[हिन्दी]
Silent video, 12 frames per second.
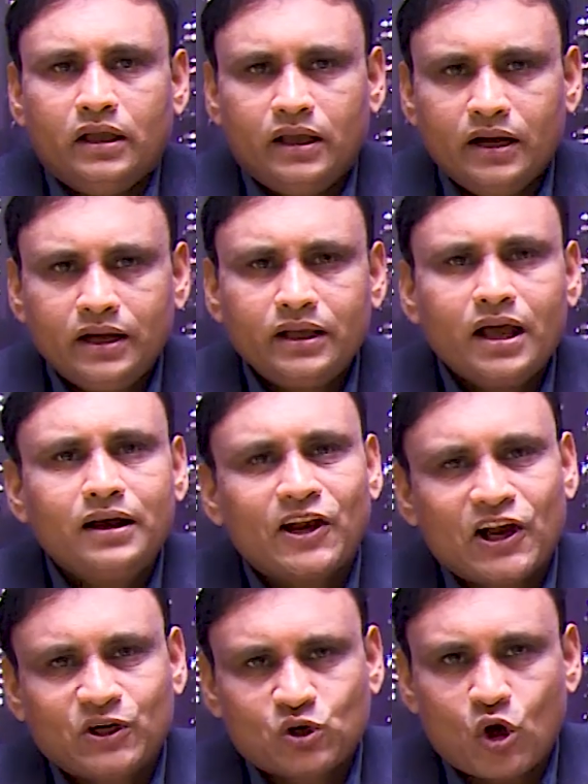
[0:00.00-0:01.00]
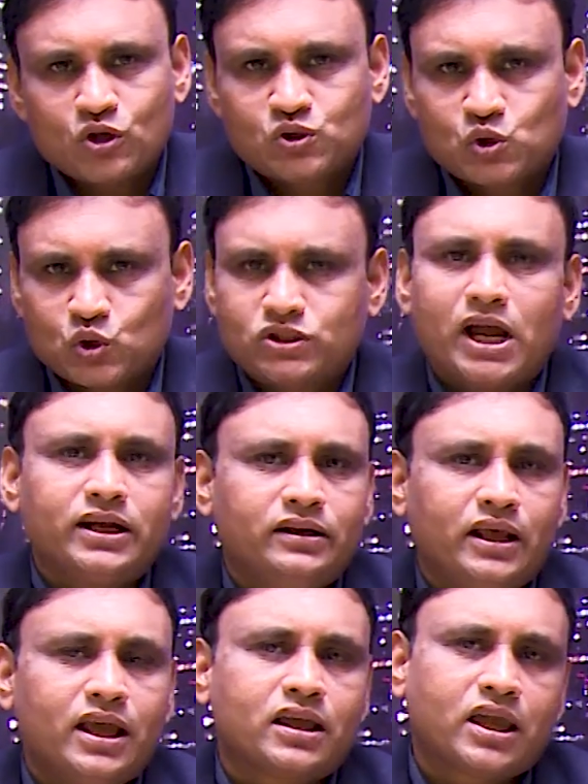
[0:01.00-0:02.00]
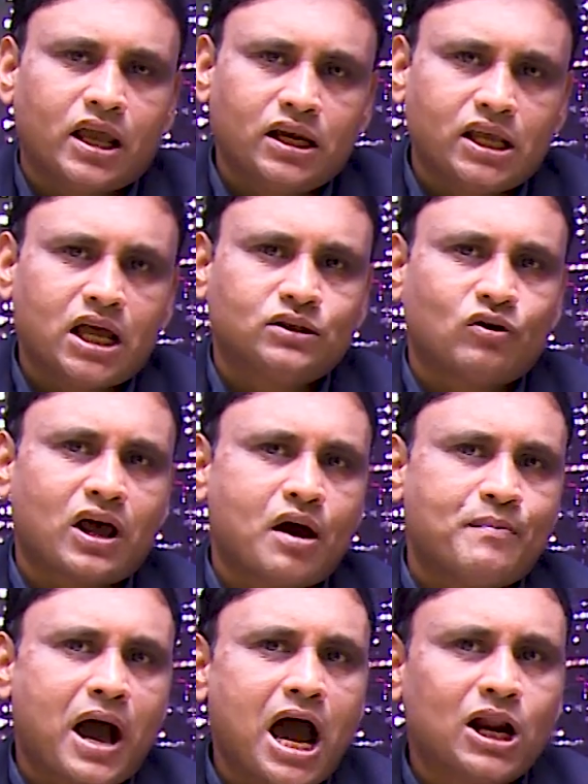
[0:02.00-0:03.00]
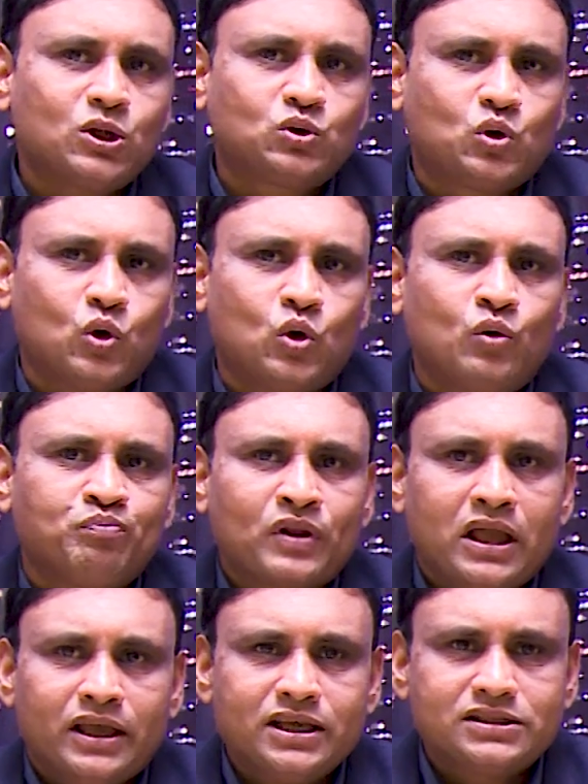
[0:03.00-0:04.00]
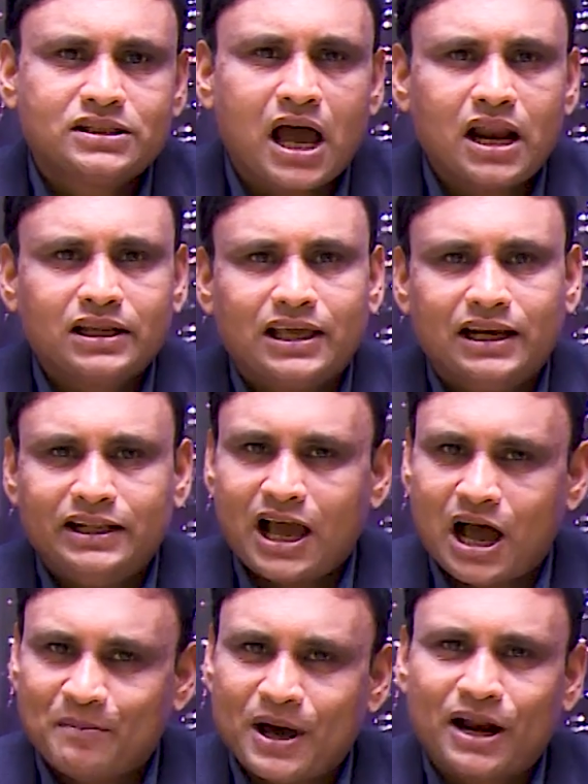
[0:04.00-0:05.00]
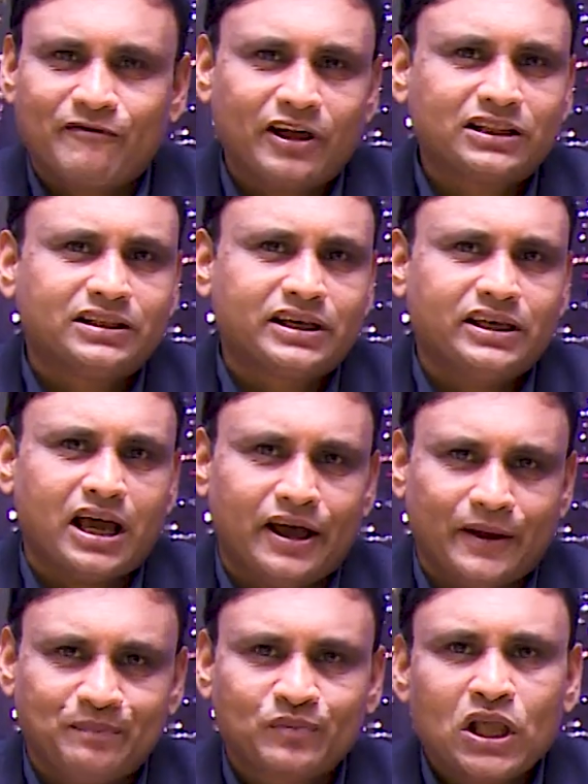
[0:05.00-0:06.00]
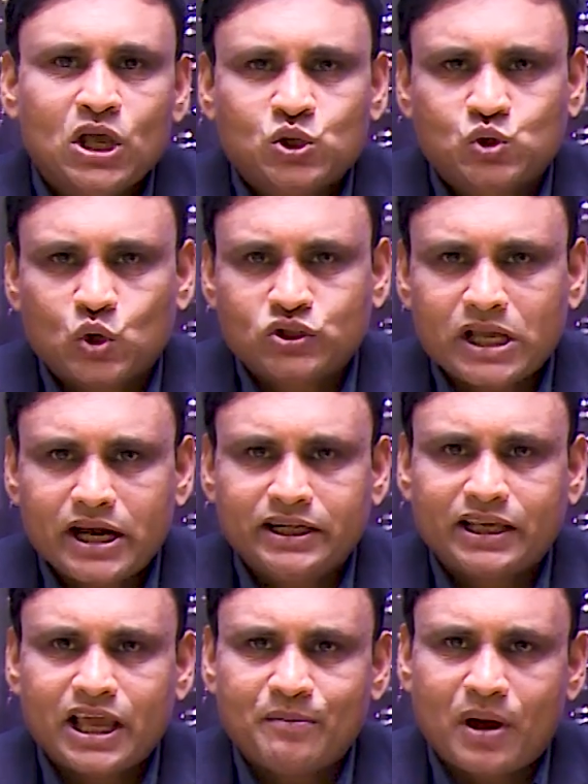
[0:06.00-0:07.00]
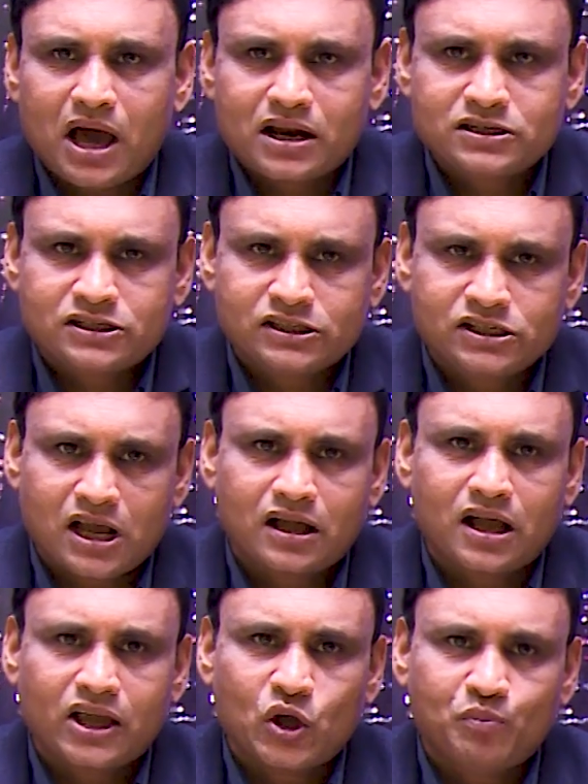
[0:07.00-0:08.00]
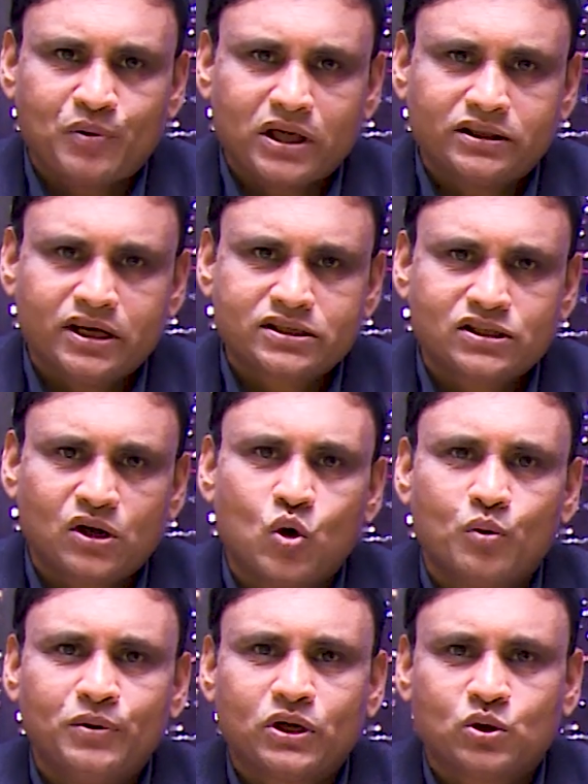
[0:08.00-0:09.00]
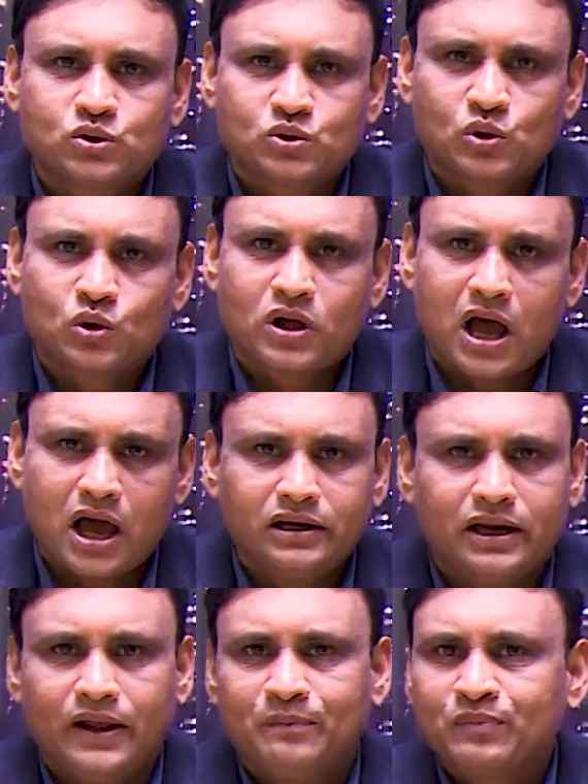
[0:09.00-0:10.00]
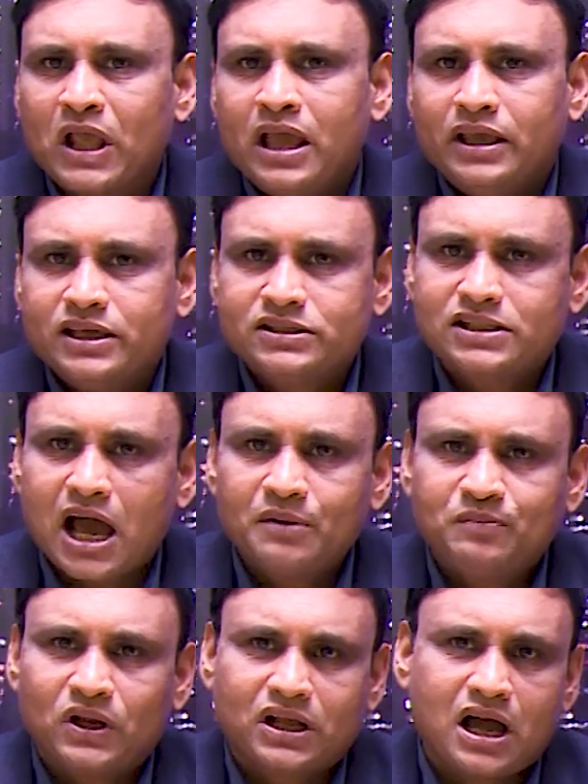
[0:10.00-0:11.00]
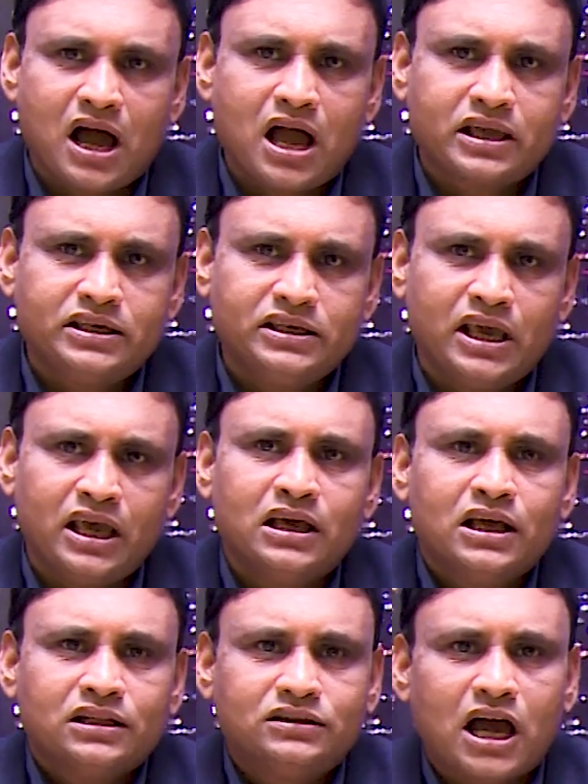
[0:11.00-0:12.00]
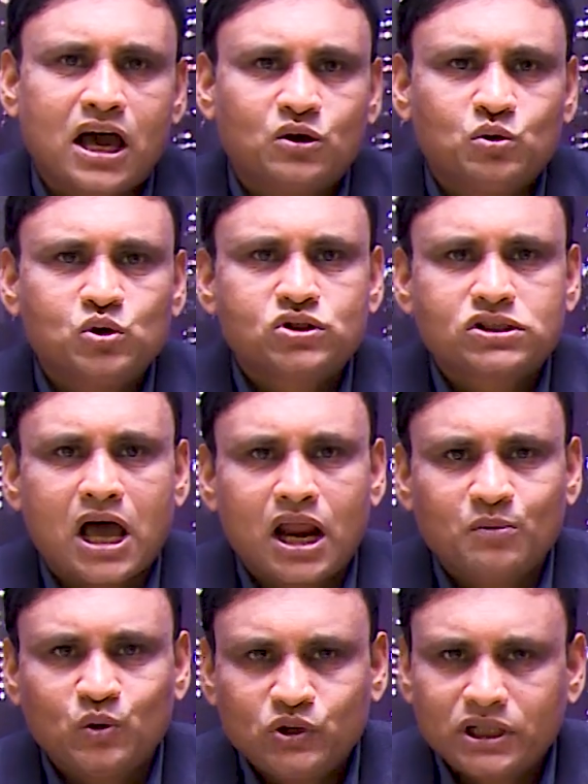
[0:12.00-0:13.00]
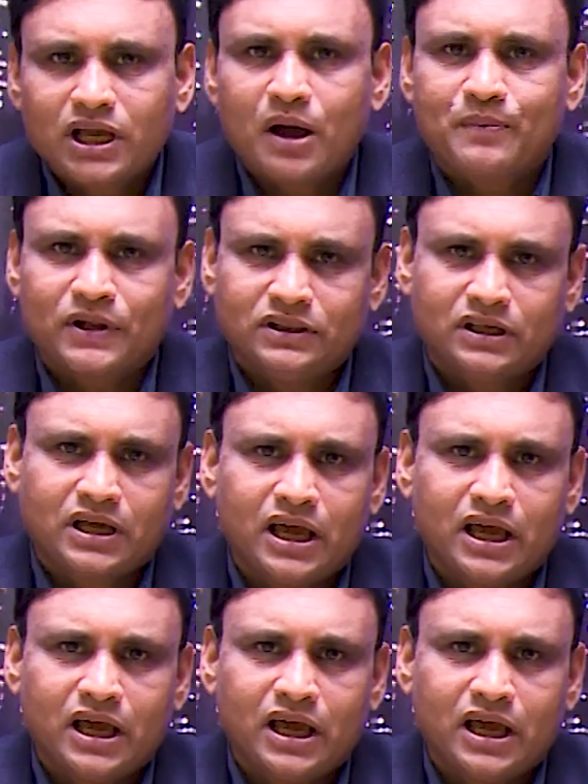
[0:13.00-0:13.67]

इंडियन रेड क्रॉस सोसाइटी ने केनिया द्वारा भारत को इस दान के लिए आभार व्यक्त किया है सोसाइटी के महाराष्ट्र शाखा के उपाध्यक्ष होमी खुसरो खान ने इस दान पर कहा कि ये दान उस सहानुभूति का प्रतीक